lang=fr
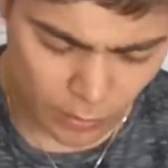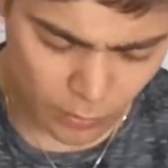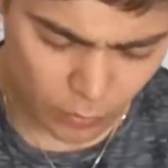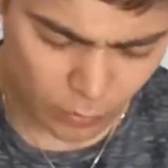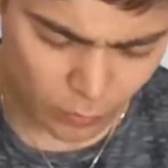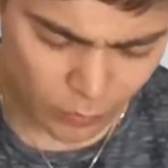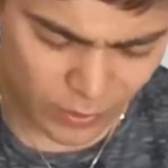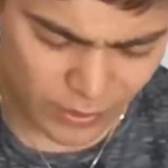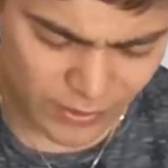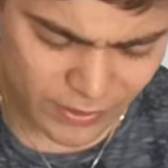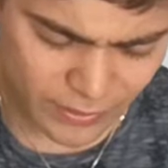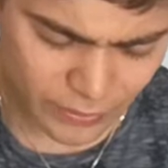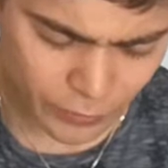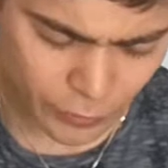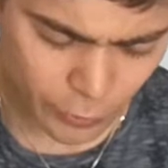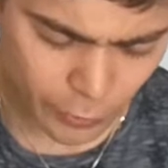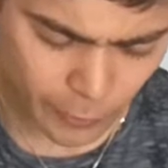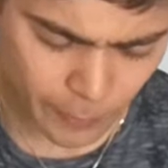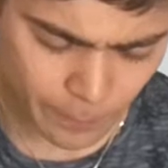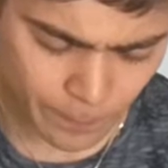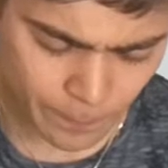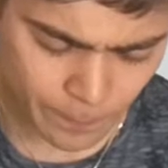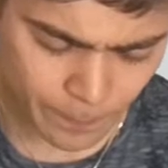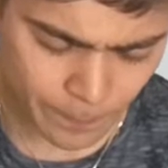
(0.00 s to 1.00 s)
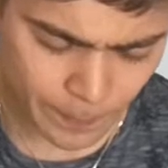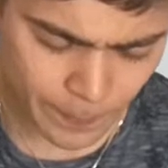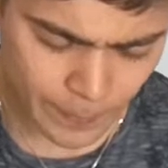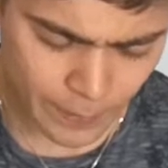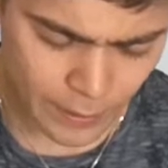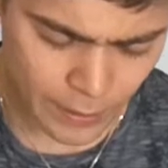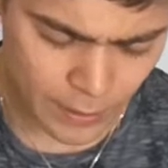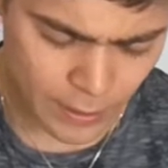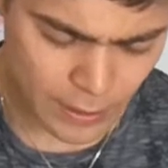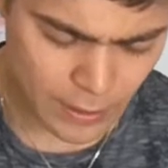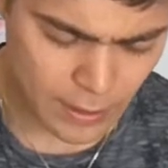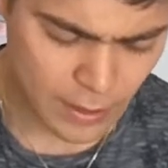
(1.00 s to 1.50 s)
Ouais, Seigneur,
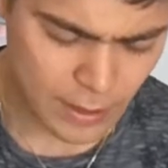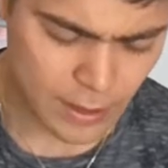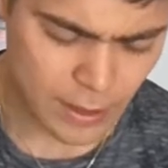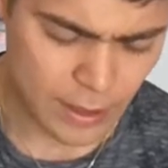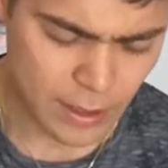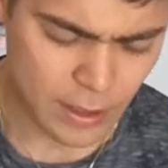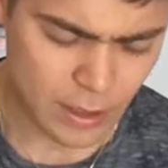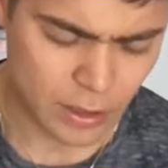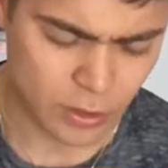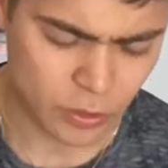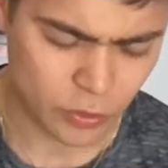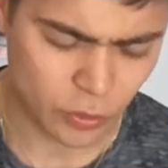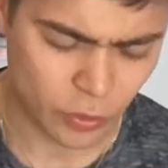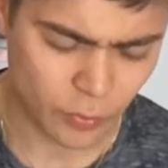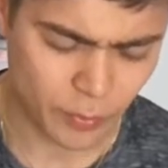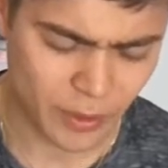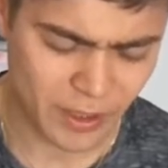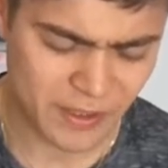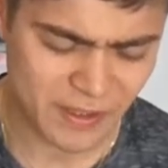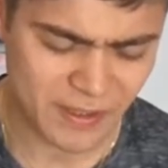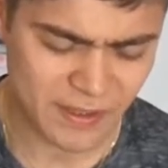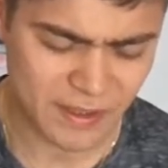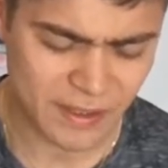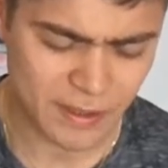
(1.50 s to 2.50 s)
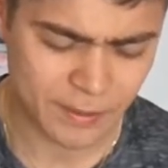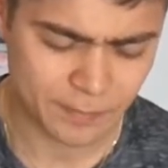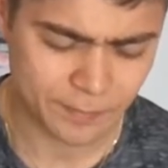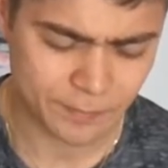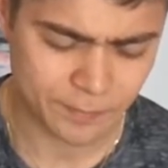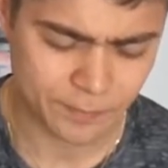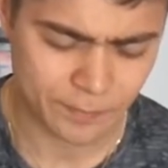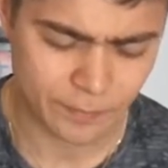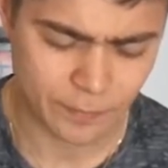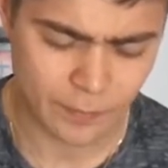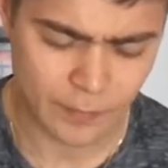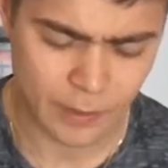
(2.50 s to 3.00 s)
je te remercie
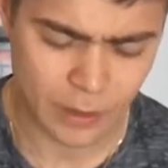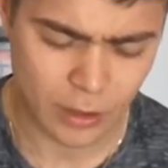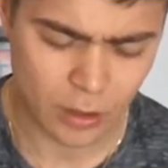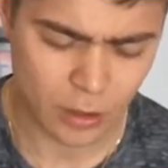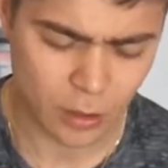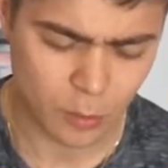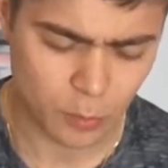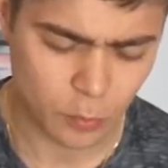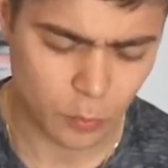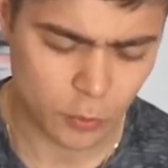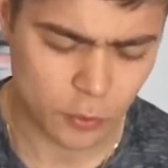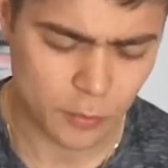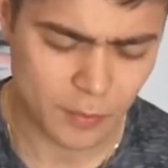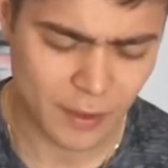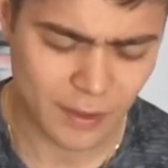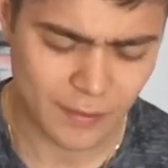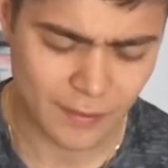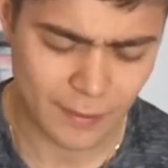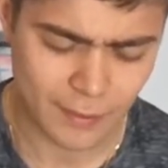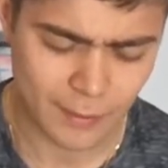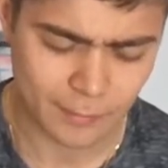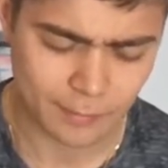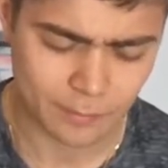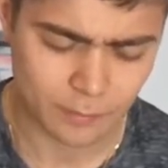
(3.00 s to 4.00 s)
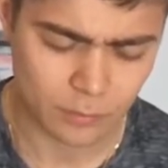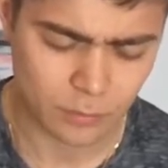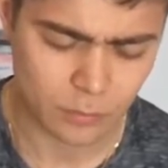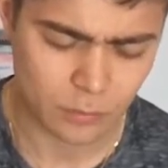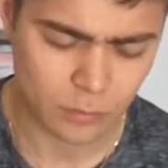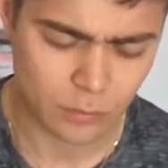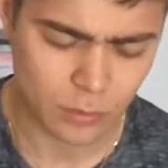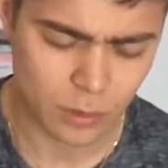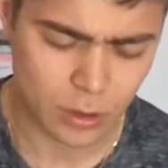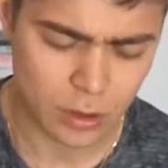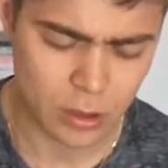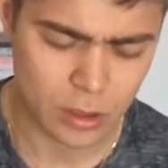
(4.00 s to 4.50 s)
euh, pour ce matin.
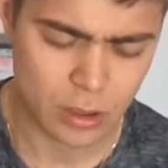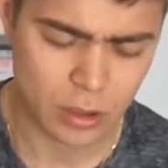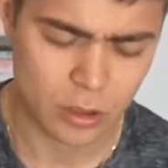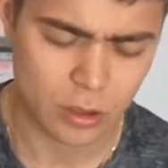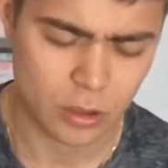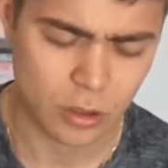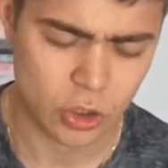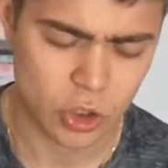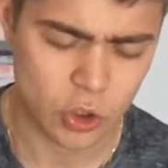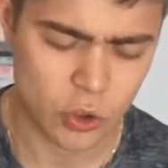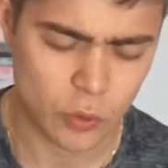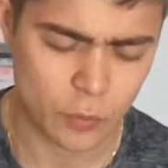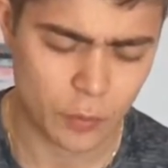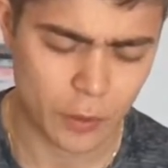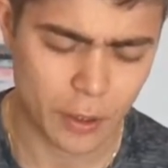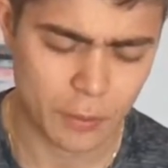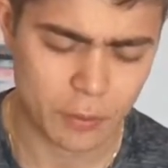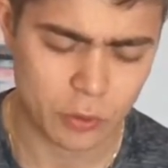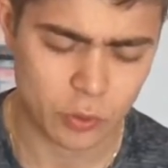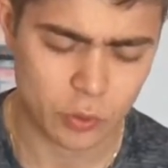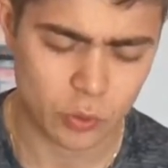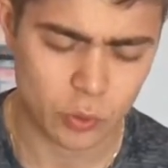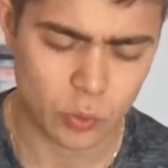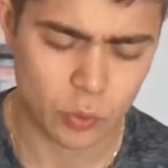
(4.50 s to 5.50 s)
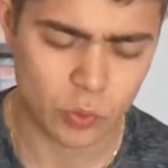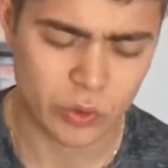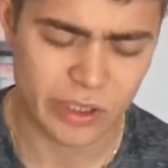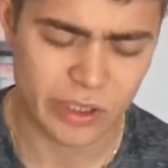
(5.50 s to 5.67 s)
Je te prie pour que tu nous